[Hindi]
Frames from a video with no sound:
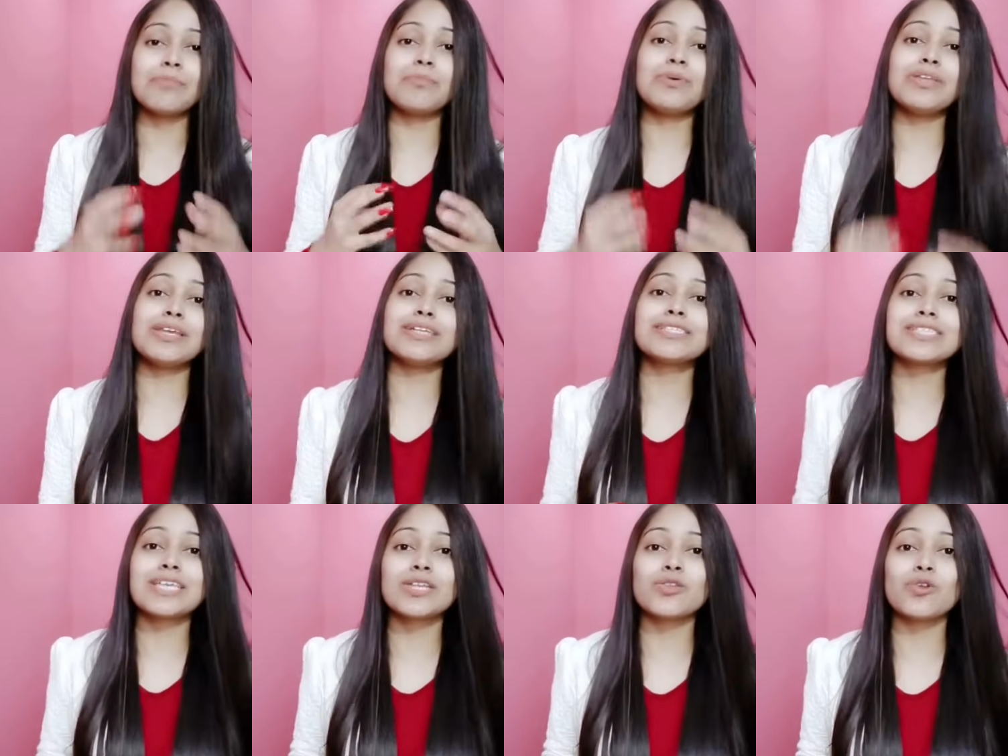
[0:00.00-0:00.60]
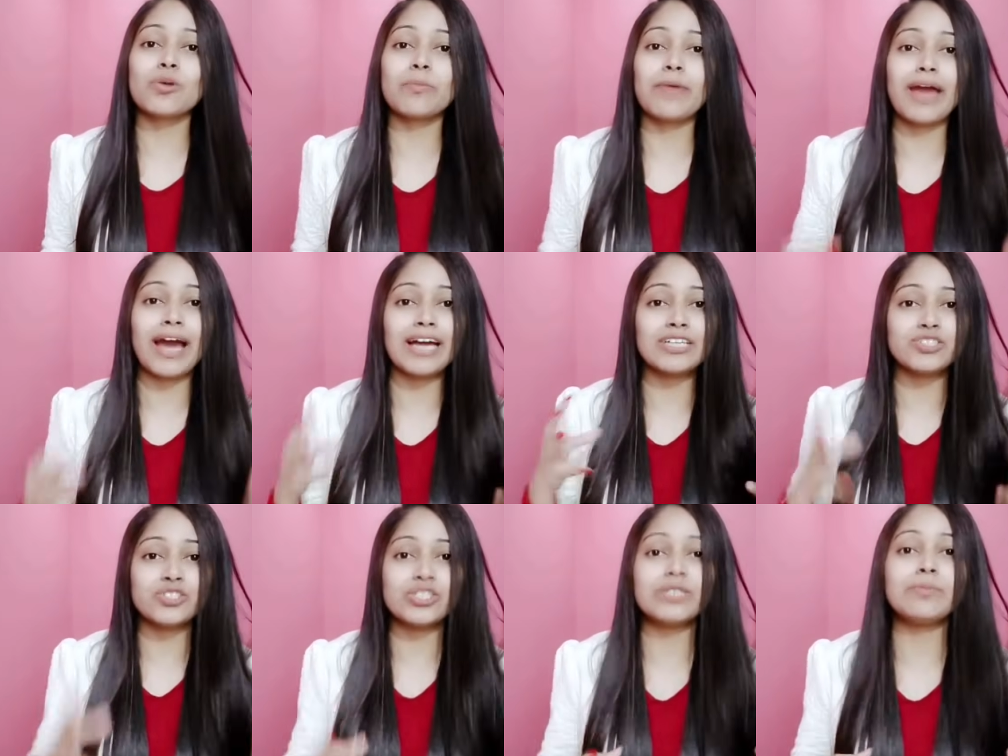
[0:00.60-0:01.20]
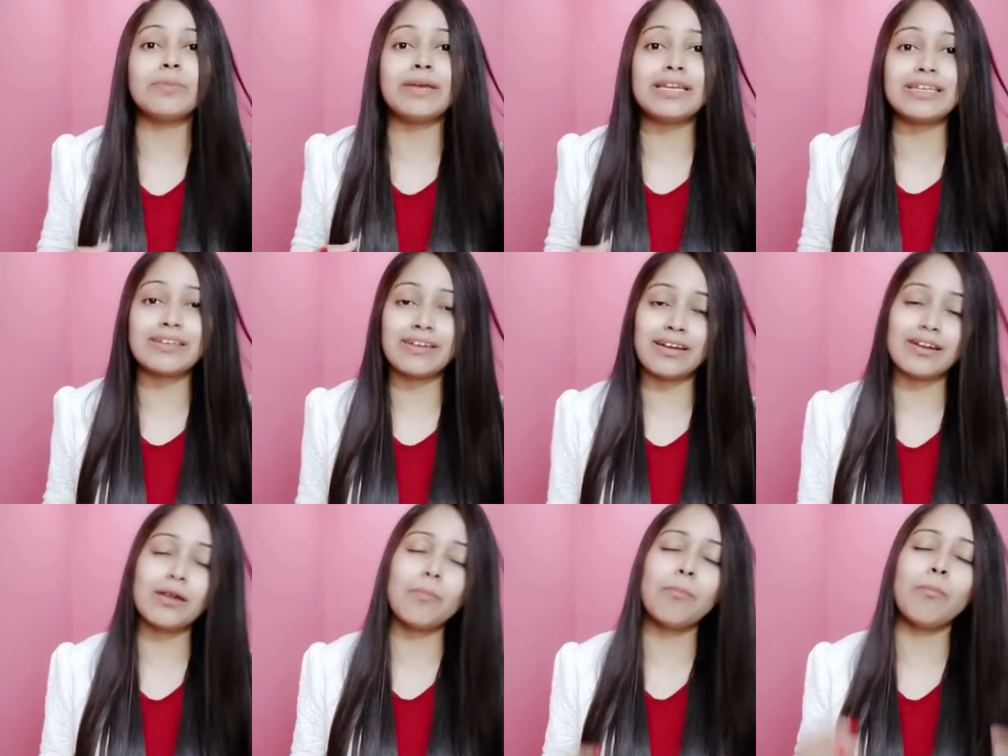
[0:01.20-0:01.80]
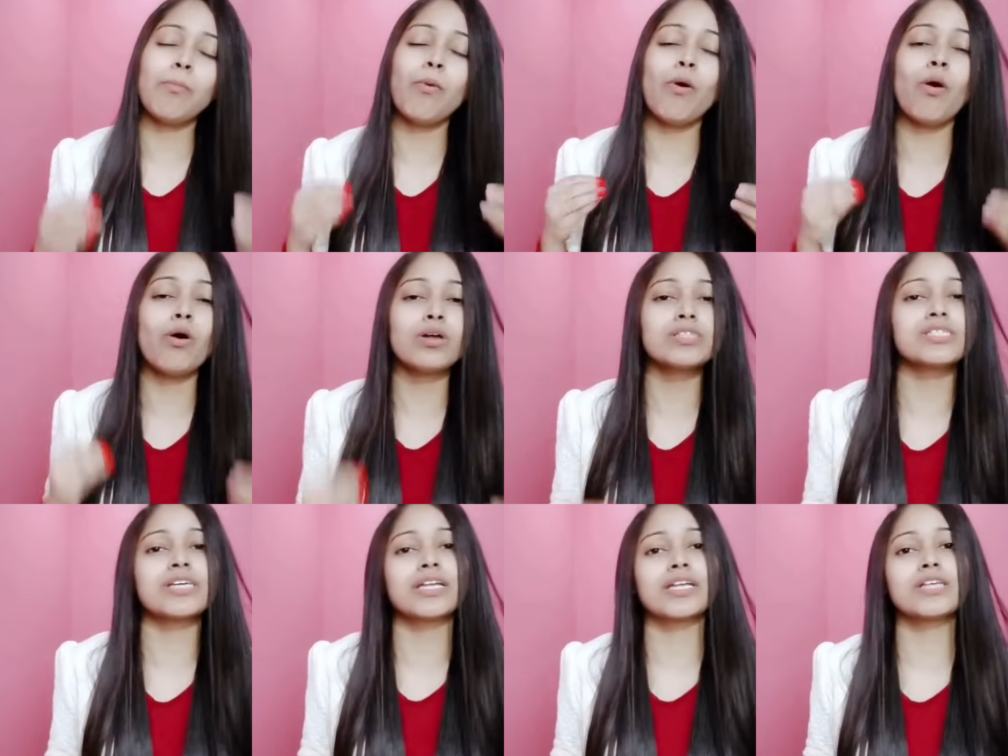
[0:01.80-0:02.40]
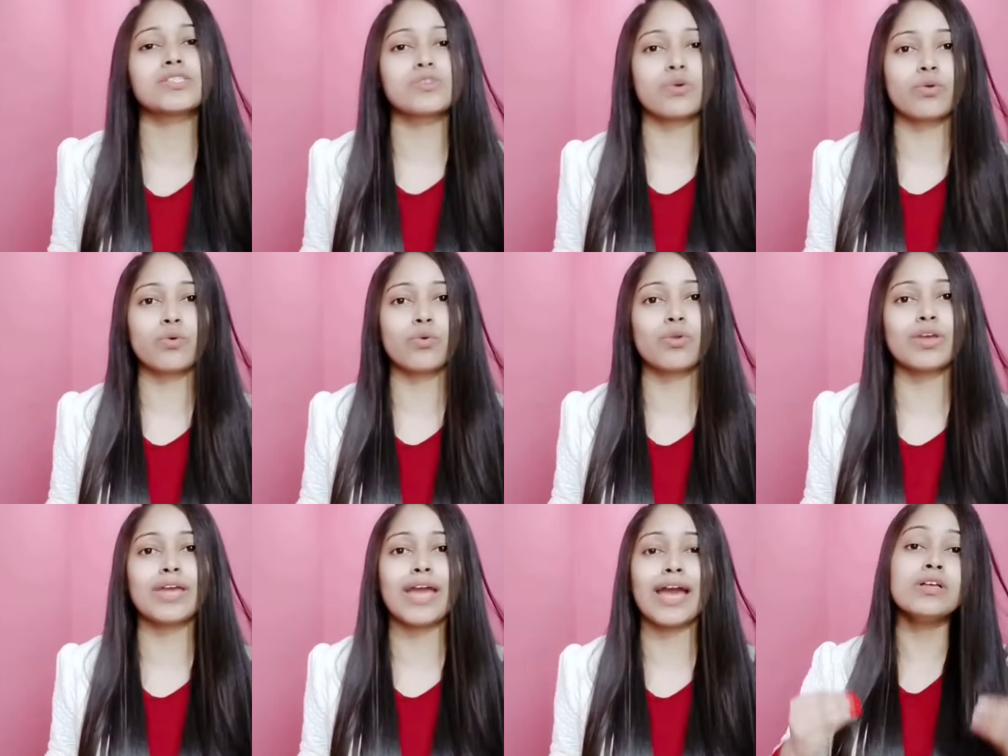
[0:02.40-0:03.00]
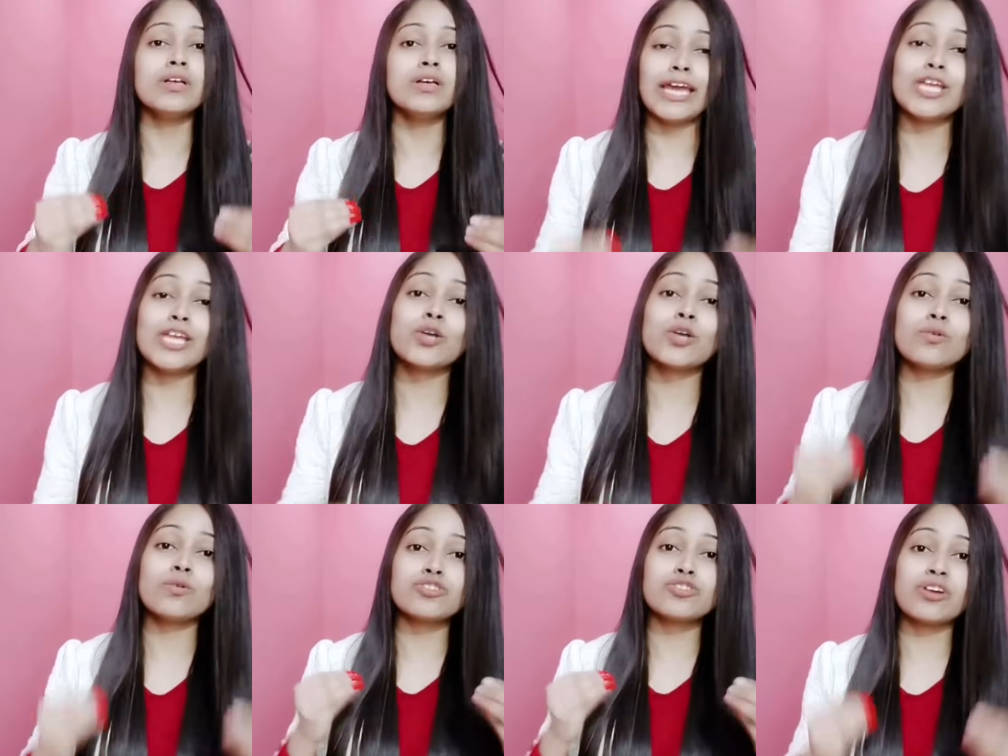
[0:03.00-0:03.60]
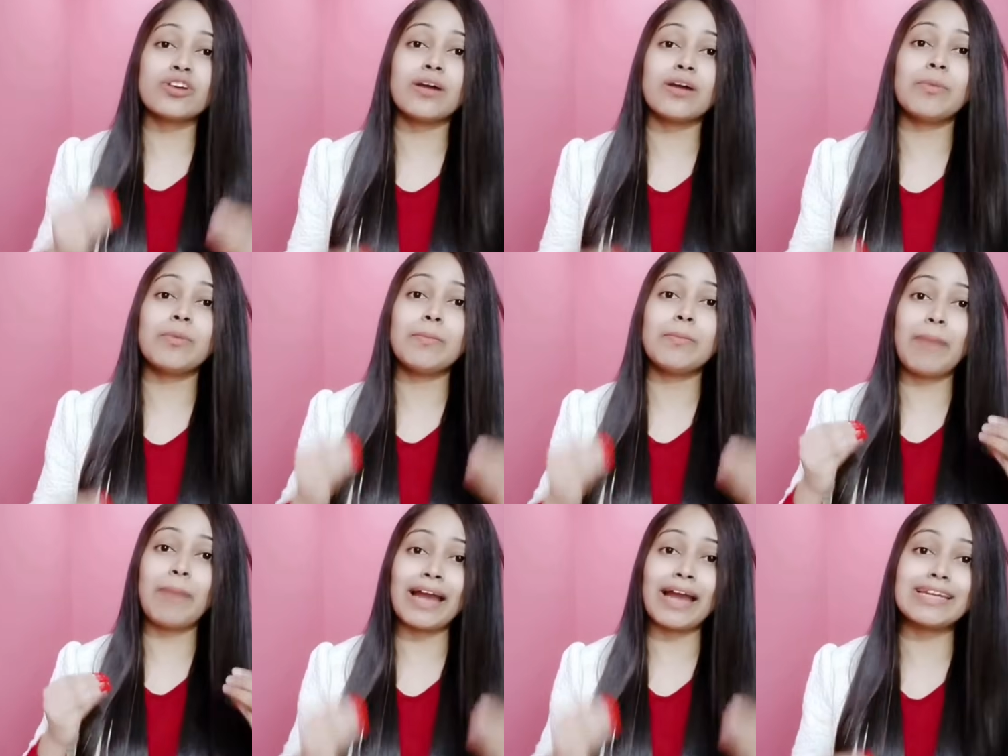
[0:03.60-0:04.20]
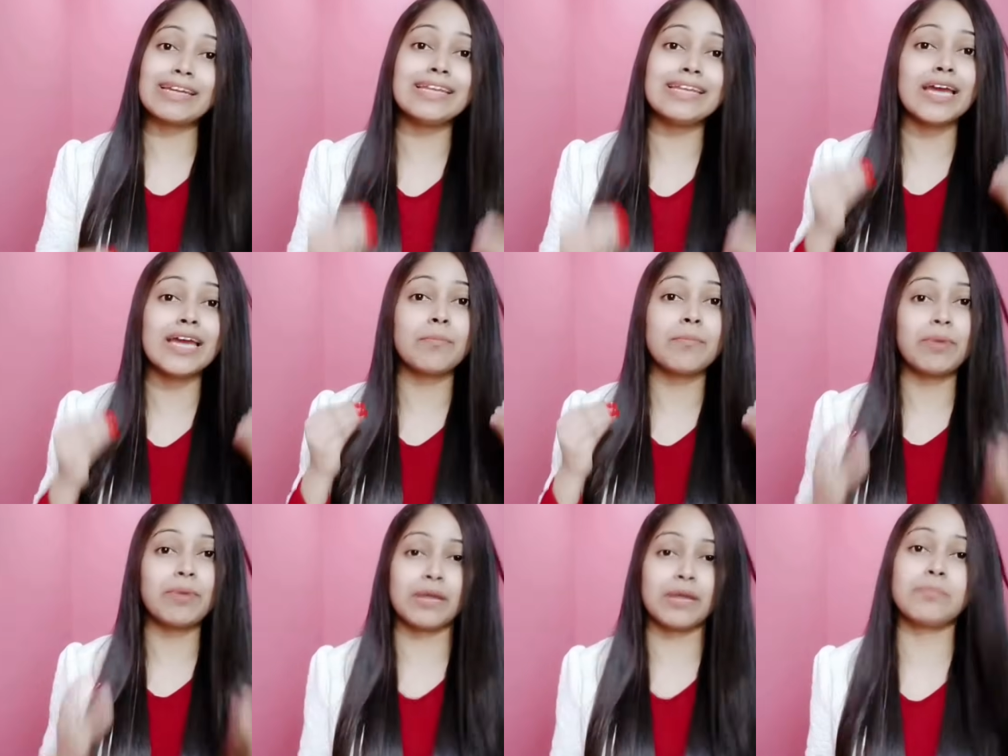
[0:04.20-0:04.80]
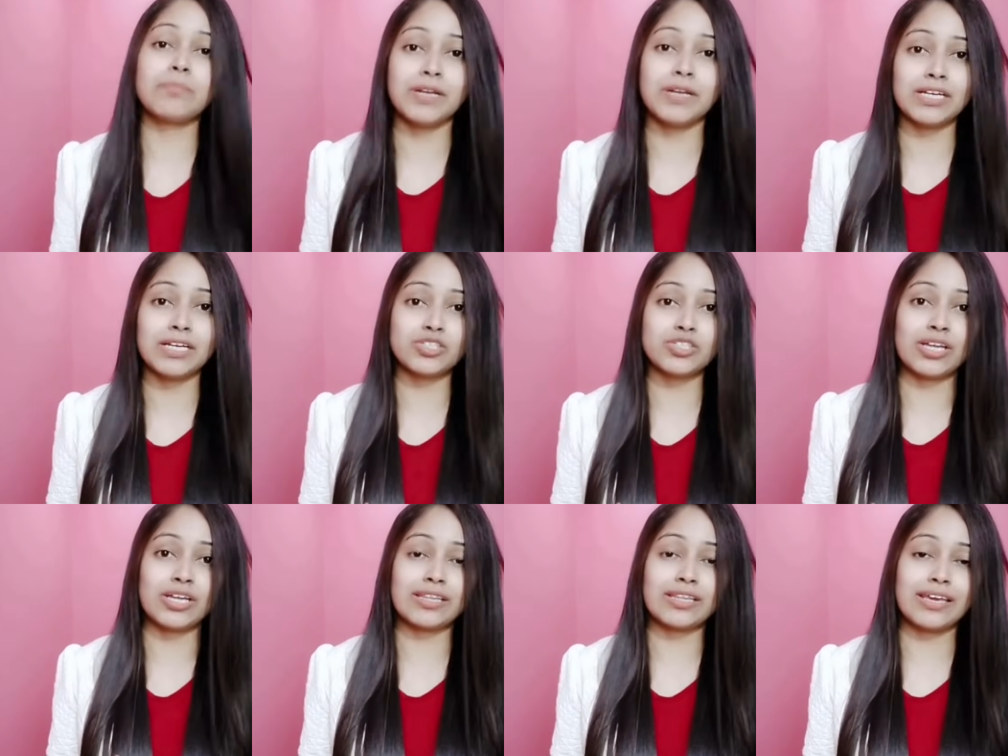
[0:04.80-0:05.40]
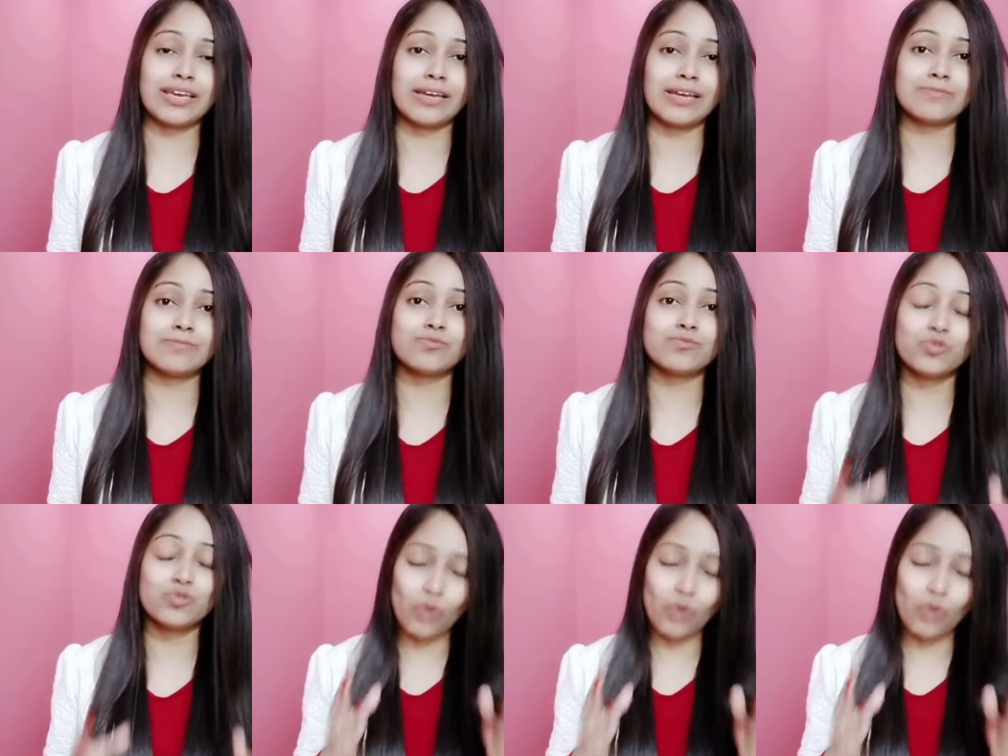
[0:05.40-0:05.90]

पीरियड्स के दिनों में हाइजीन मेन करना बहुत ज्यादा जरूरी है नहीं तो उस जगह पे बैक्टीरिया पनपने लग जाते हैं